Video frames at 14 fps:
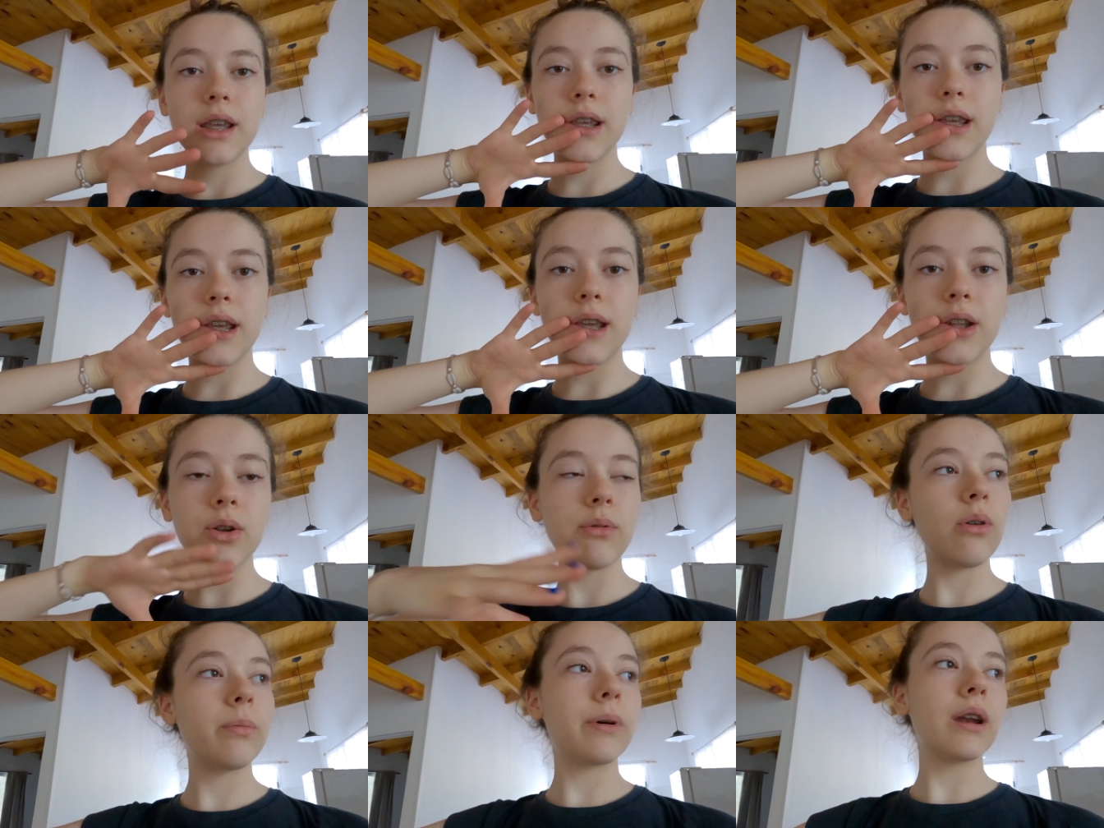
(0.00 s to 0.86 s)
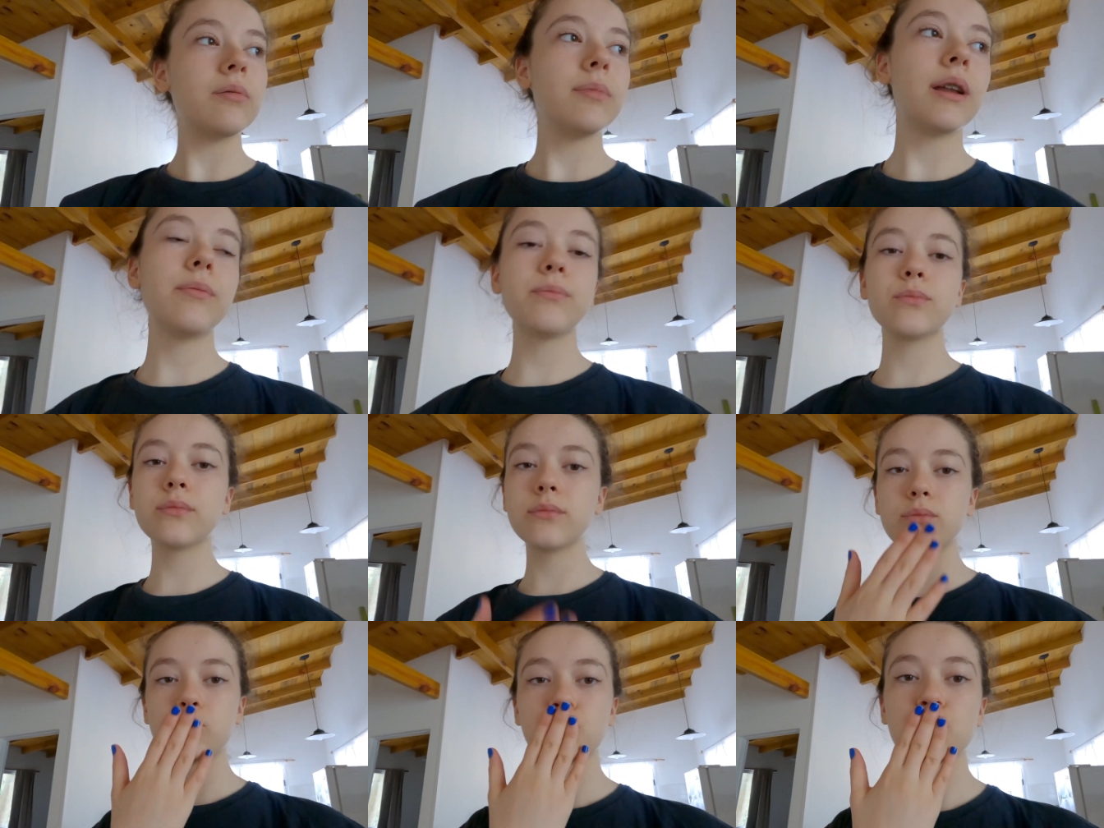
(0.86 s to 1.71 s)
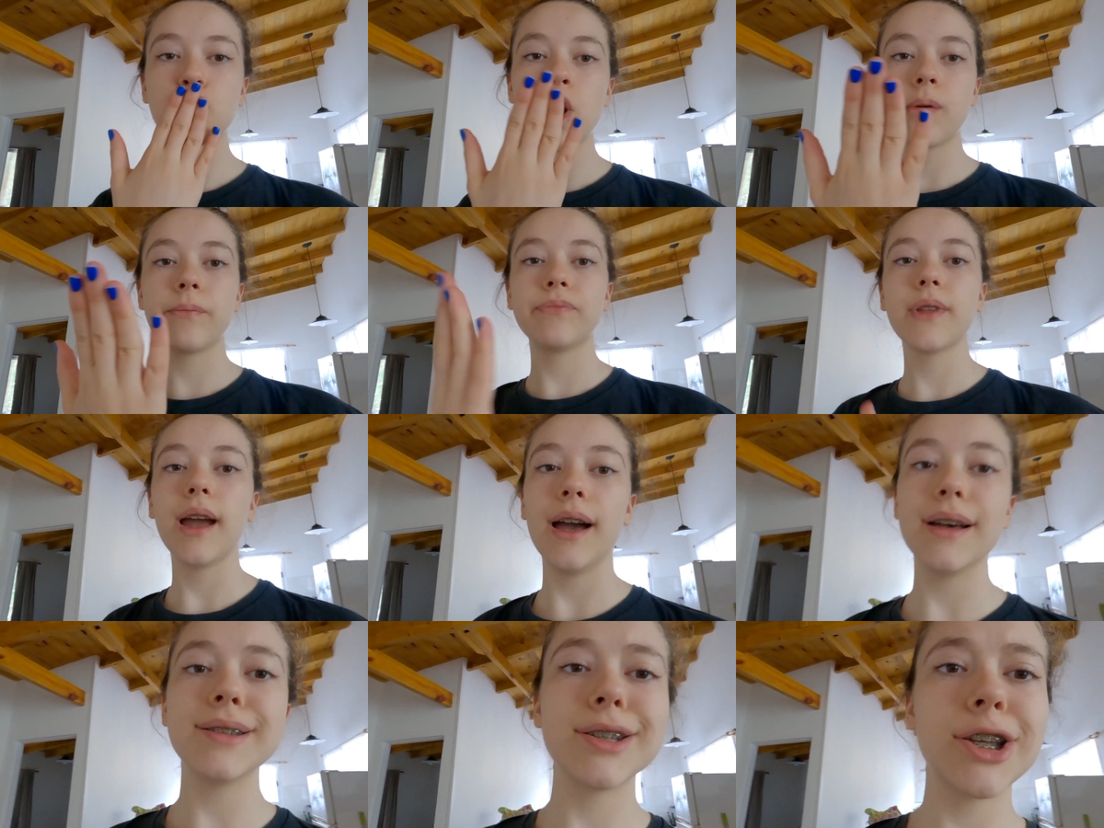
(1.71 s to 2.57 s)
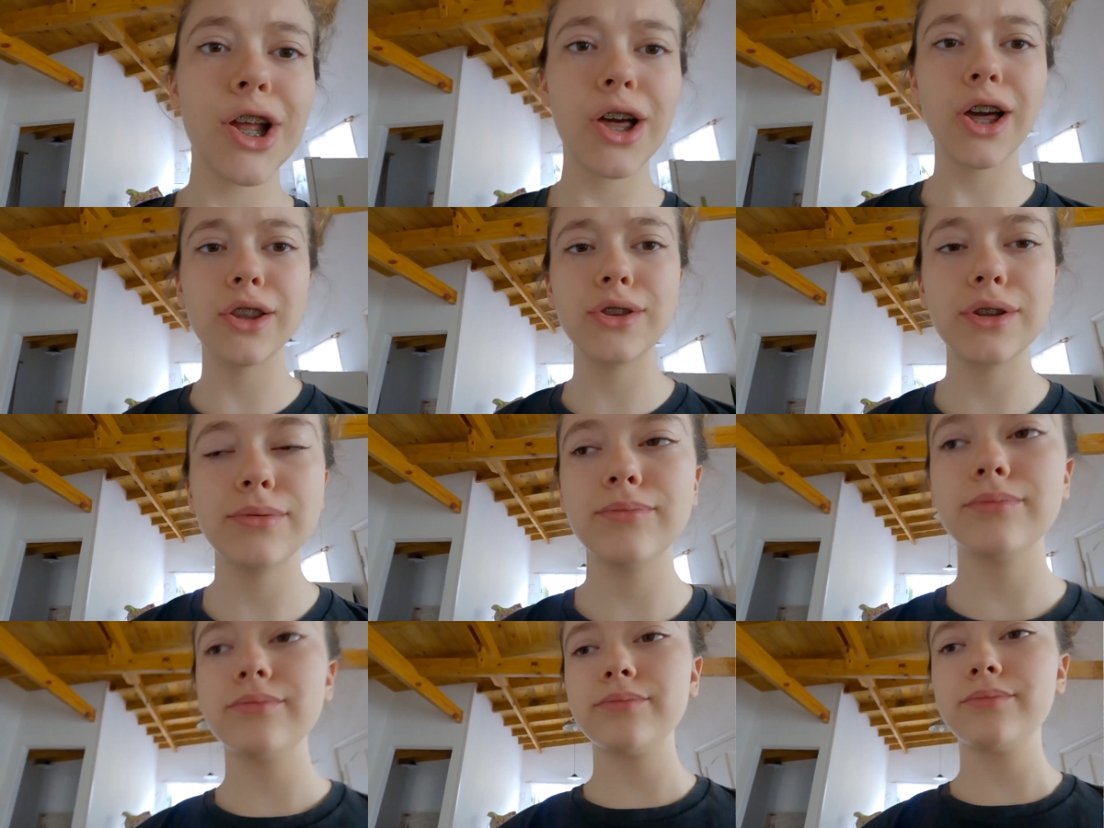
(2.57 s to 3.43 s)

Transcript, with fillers: Y nos vamos para el mar. Así que nada, gente.